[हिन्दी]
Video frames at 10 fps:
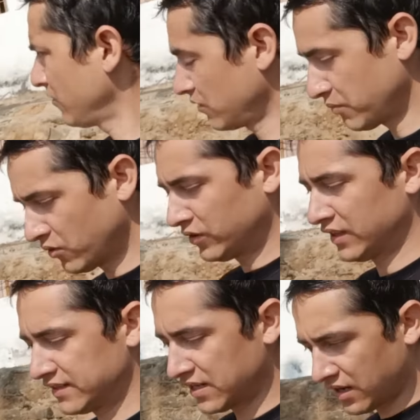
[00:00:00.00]
और बहुत ही
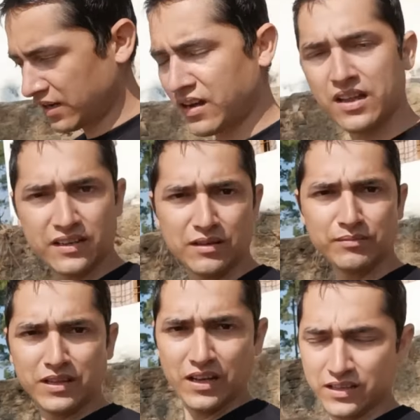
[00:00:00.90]
अच्छा
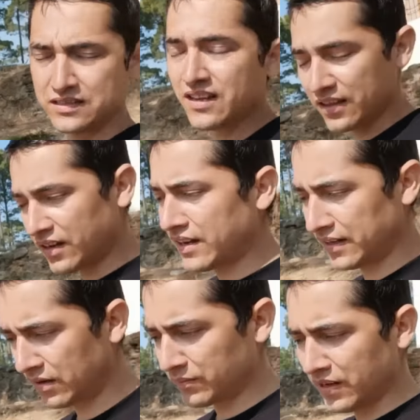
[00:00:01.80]
कार्यक्रम था ज़्यादा
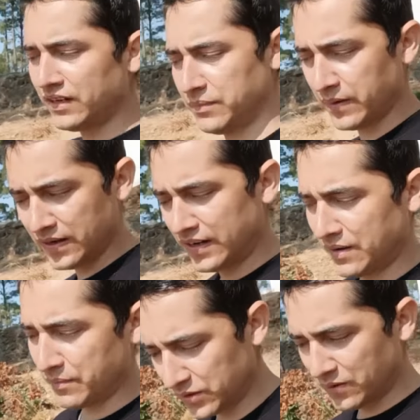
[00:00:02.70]
कार्यक्रम थे नहीं पहले के
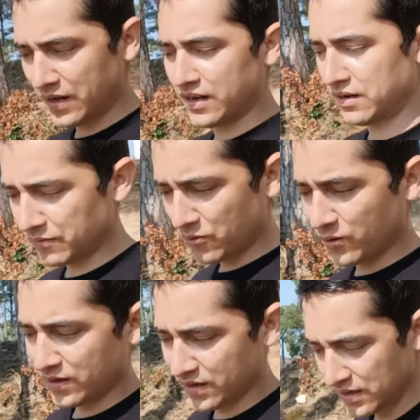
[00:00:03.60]
टाइम में तो यार हम
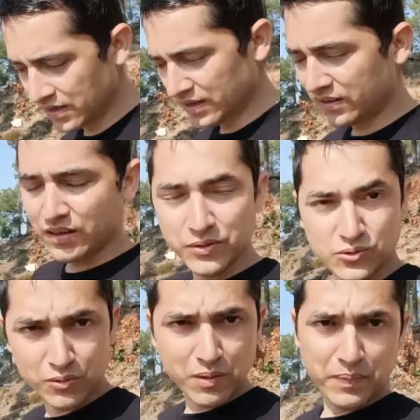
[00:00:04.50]
लोग जब
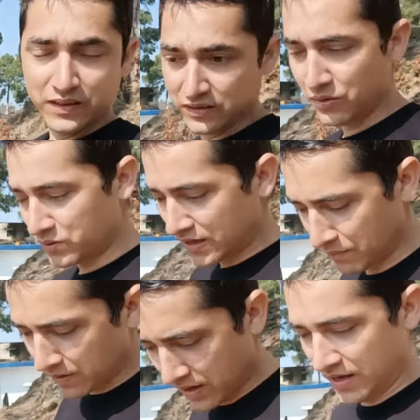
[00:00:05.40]
स्कूल में पढ़ते थे उस
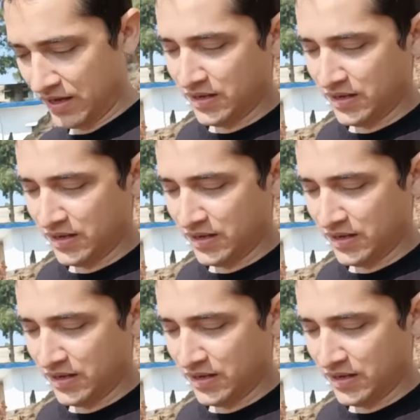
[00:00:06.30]
टाइम में